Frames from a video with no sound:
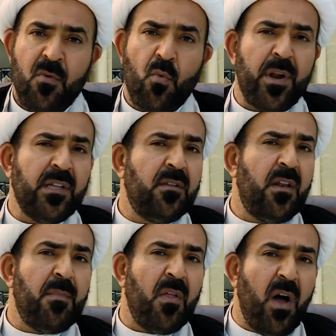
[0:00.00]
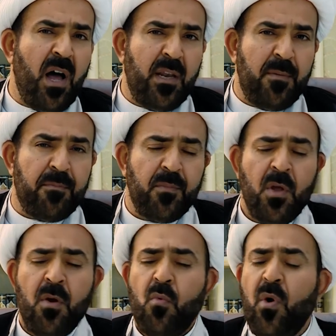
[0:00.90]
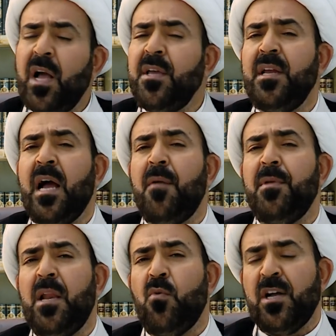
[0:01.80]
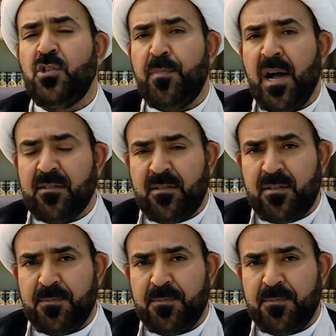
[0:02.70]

ورد المظالم وغيرها من الواجبات